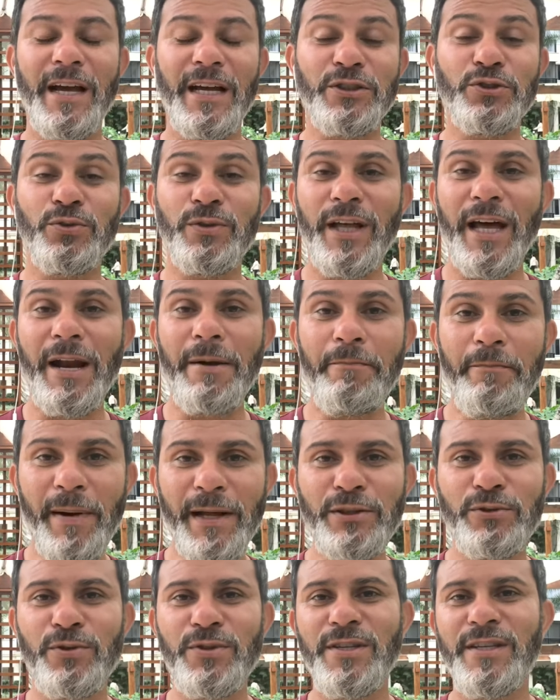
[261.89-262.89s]
ajudar a
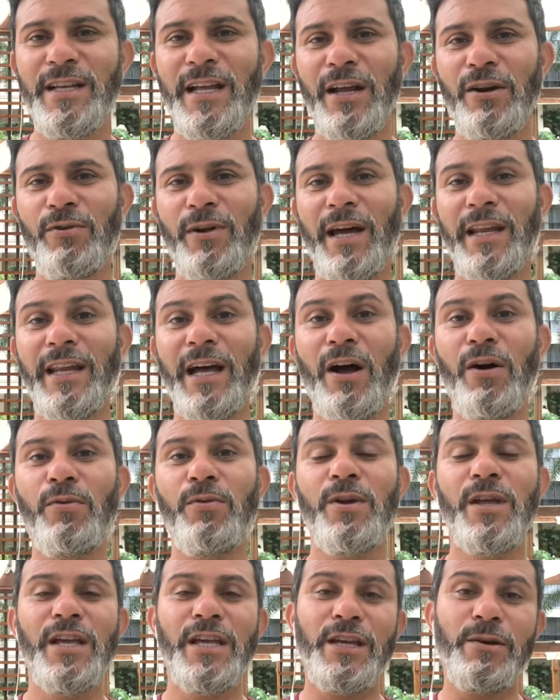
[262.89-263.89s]
patrocinar o canal
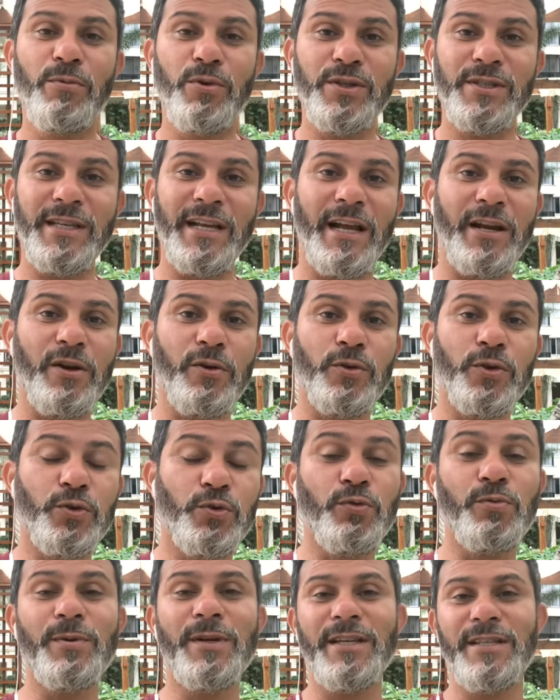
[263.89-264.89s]
e mostrar ao
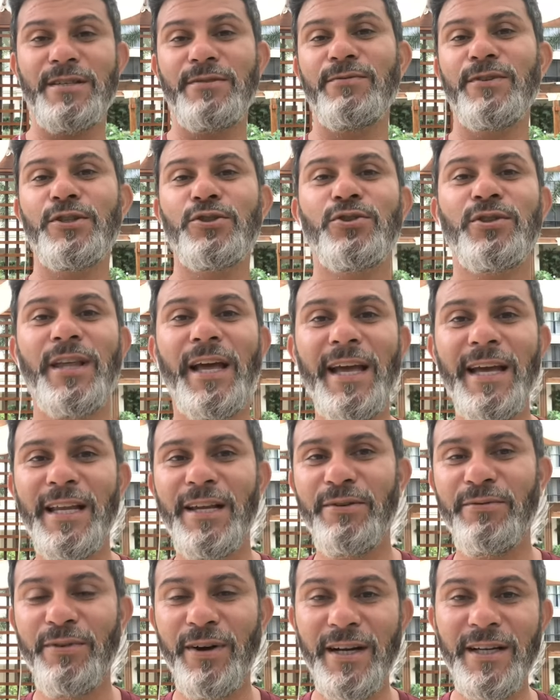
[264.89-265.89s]
YouTube que esse vídeo tem
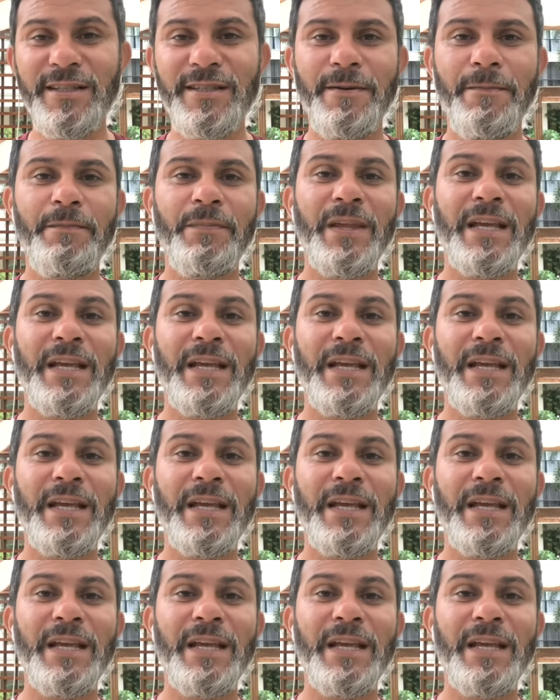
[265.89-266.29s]
relevância.